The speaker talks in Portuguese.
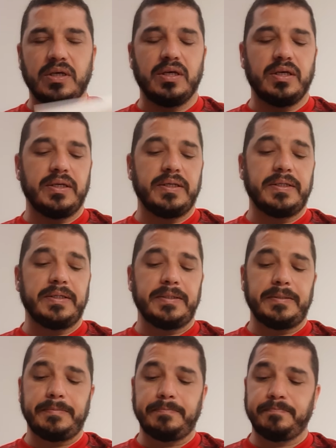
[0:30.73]

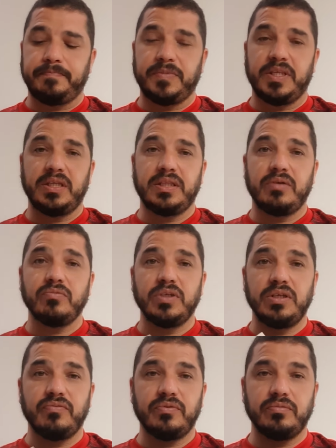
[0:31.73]
É, tem até um
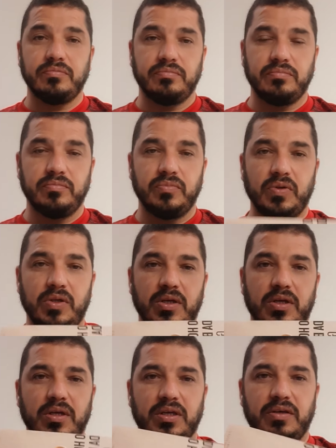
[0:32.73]
livro
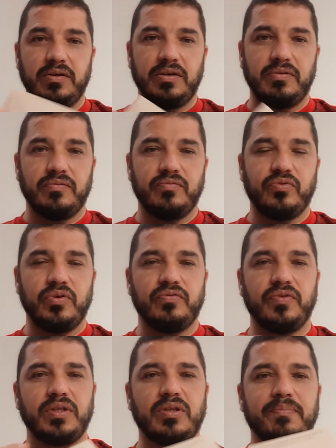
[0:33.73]
que foi
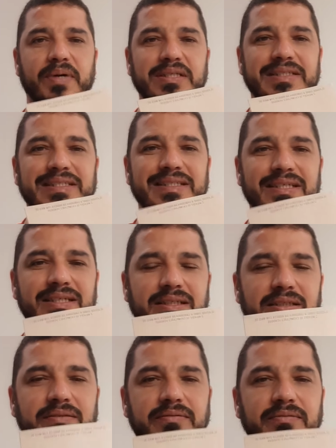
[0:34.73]
feito a partir
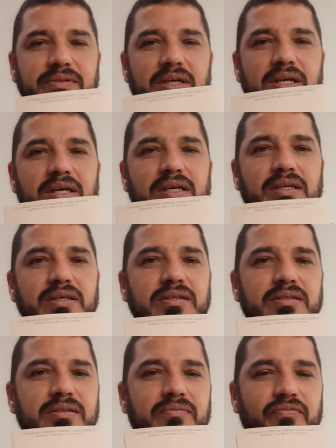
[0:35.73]
dele, que
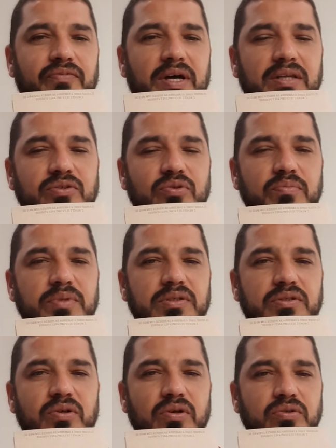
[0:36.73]
fala sobre
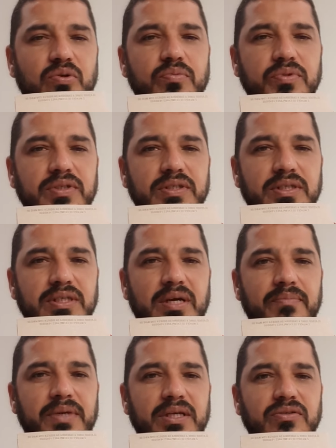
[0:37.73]
só sobre os
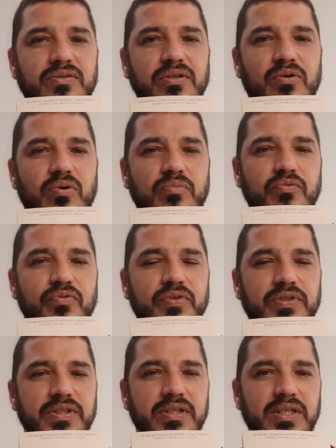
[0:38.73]
ensinamentos de como
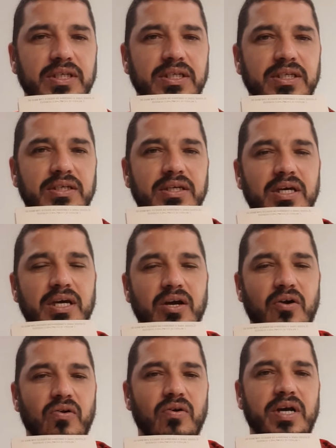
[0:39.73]
você
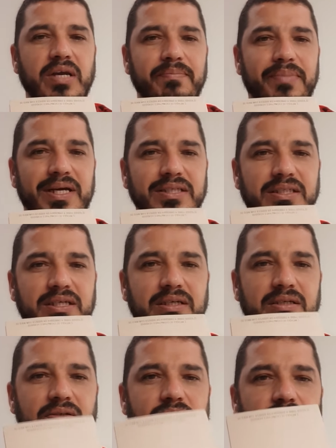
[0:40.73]
colocar em prática
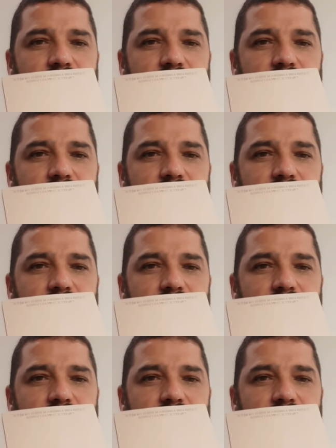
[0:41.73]
os